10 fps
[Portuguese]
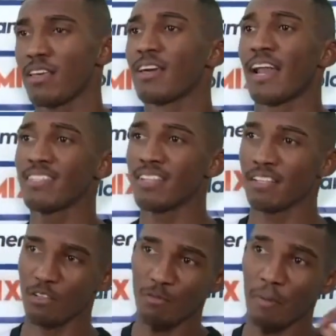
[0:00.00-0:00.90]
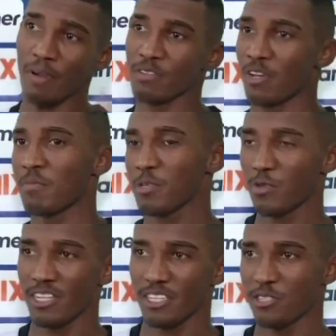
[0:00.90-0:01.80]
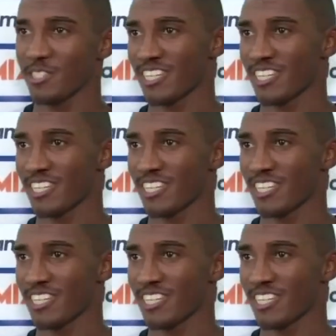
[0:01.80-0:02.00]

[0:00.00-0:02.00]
e graças a Deus o Papai do Céu abençoou a gente